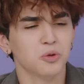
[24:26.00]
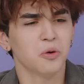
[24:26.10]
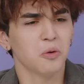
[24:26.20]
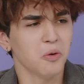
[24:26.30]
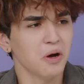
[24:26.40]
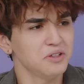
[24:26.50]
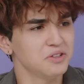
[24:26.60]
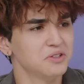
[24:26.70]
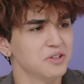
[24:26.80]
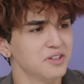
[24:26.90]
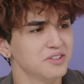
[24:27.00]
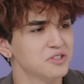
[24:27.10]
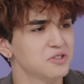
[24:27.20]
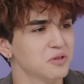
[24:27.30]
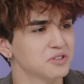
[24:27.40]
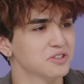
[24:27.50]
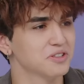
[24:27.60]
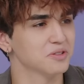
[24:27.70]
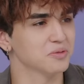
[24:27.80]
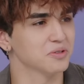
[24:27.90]
хватит а, издеваться.
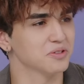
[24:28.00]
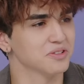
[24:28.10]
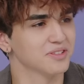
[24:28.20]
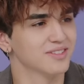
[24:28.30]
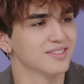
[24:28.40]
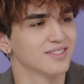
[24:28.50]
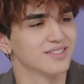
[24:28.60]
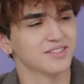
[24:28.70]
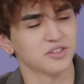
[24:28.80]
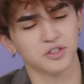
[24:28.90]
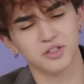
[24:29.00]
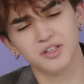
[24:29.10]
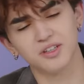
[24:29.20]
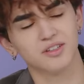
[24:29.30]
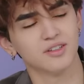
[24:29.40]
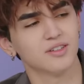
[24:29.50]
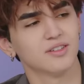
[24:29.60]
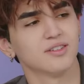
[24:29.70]
Ну, ну не поют. Ну, не. Ну, ну